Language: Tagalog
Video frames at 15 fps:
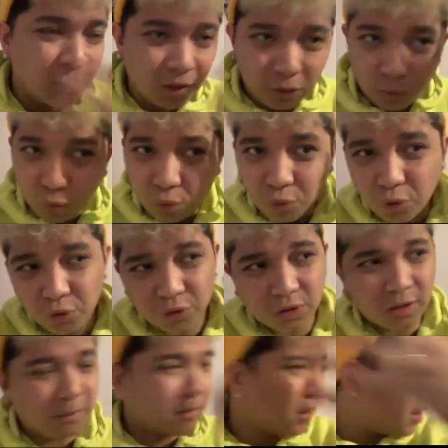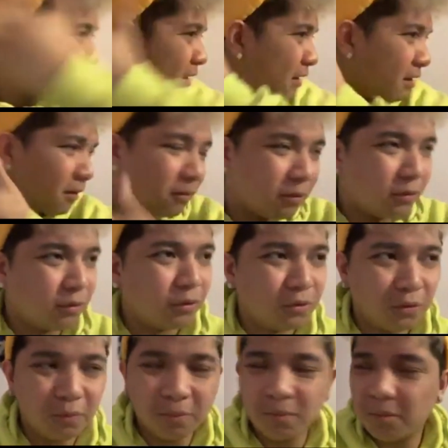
yung kulot na makulot yung